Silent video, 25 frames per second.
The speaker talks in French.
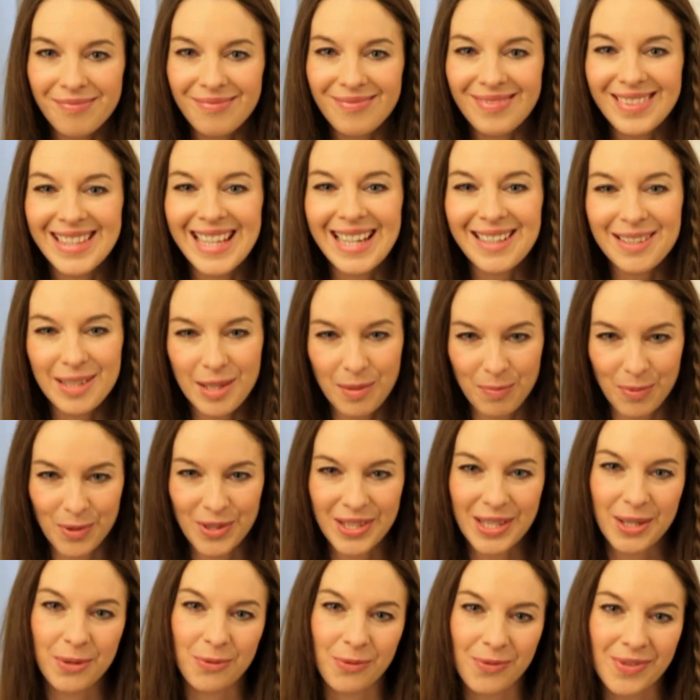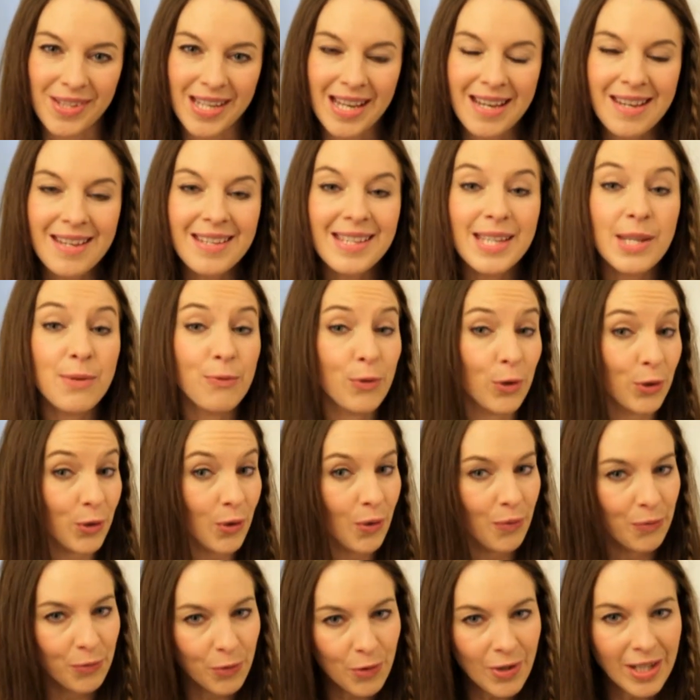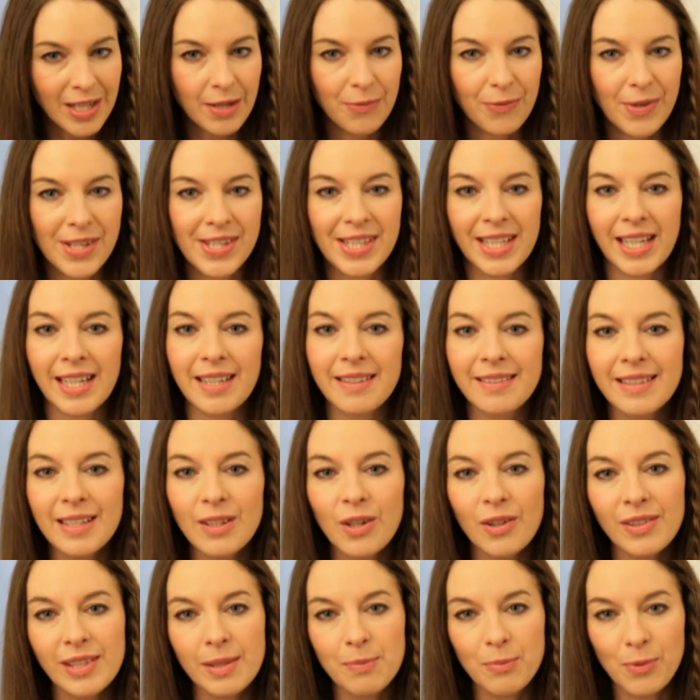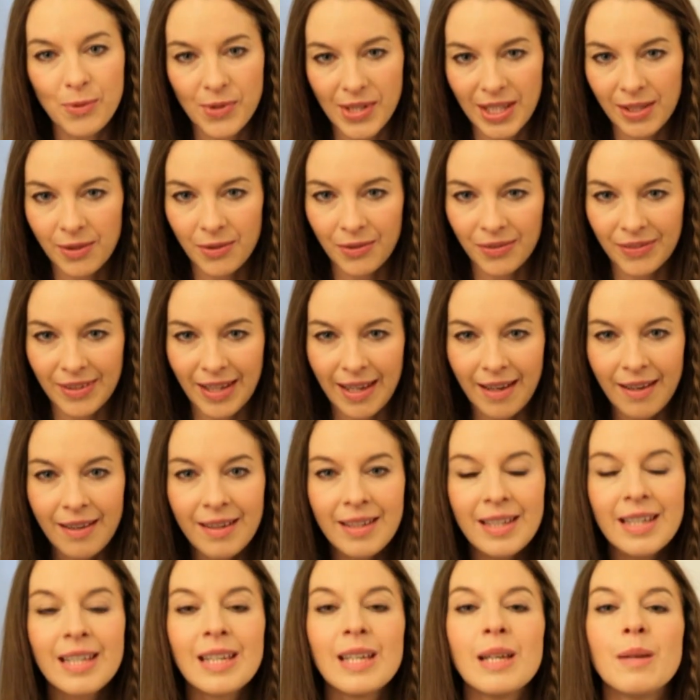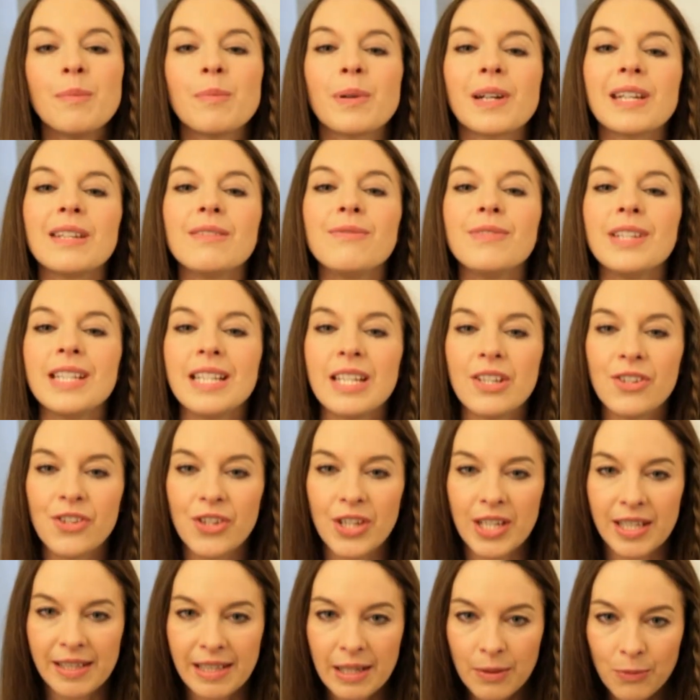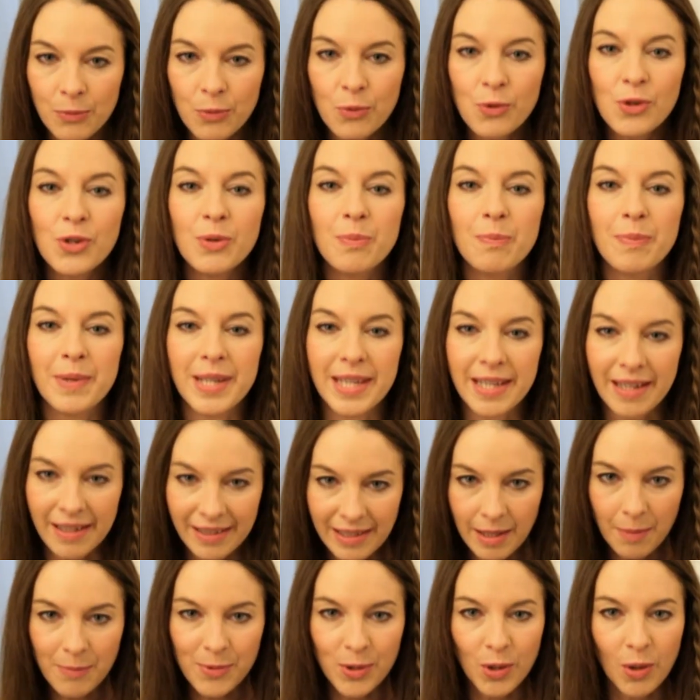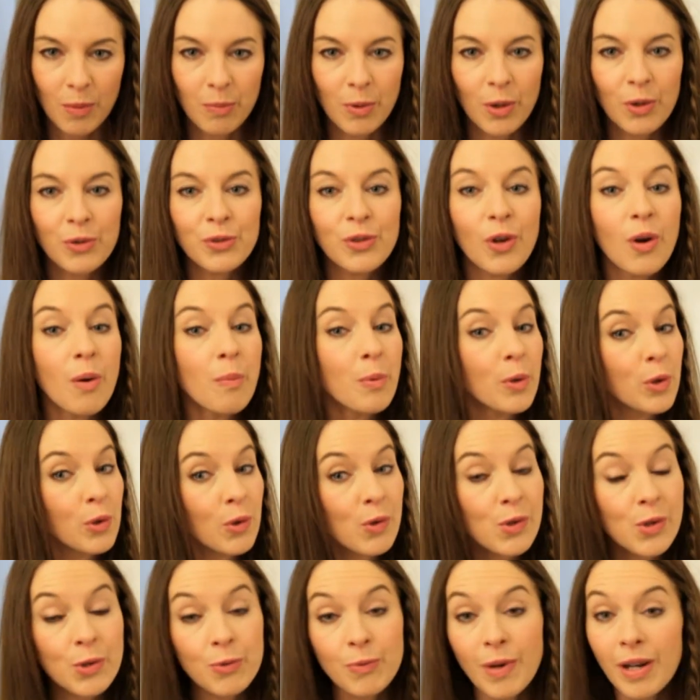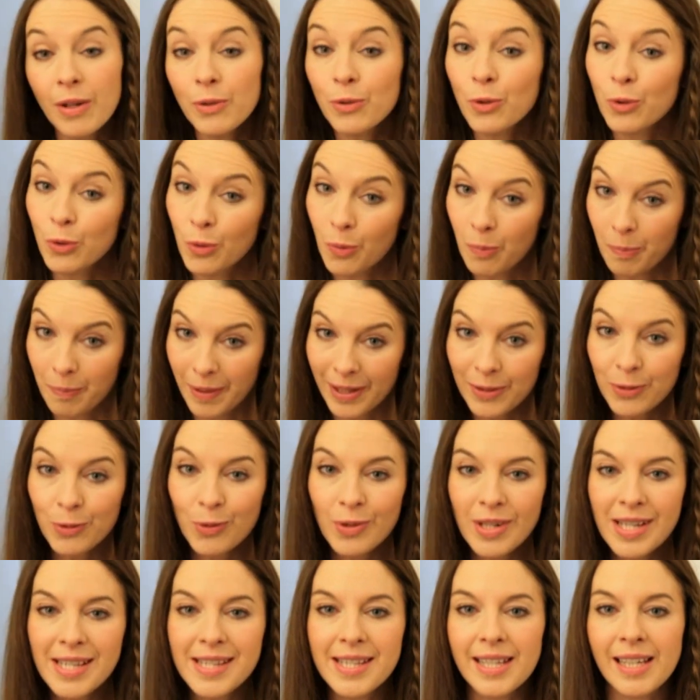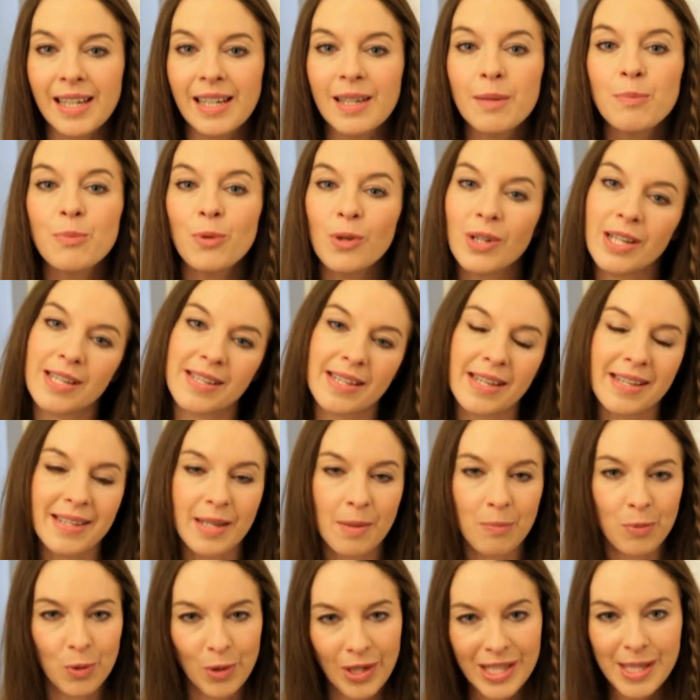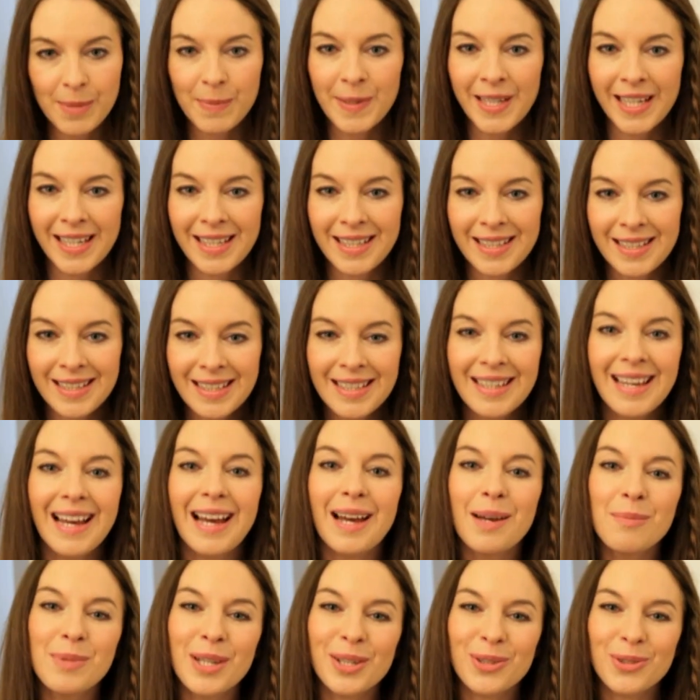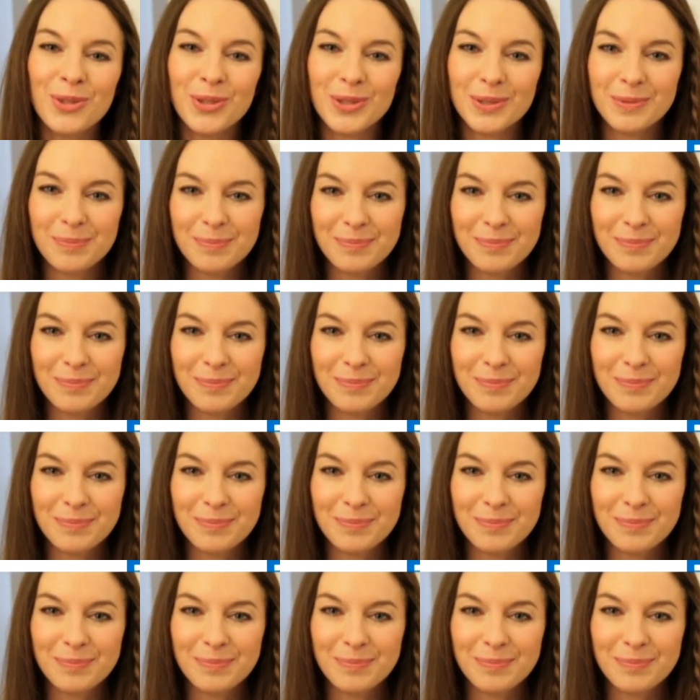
Dernier petit conseil, si votre enfant a les fesses irritées lors des poussées dentaires, privilégiez des couches bien absorbantes en prenant soin de ne pas trop les serrer pour laisser sa peau respirer. À bientôt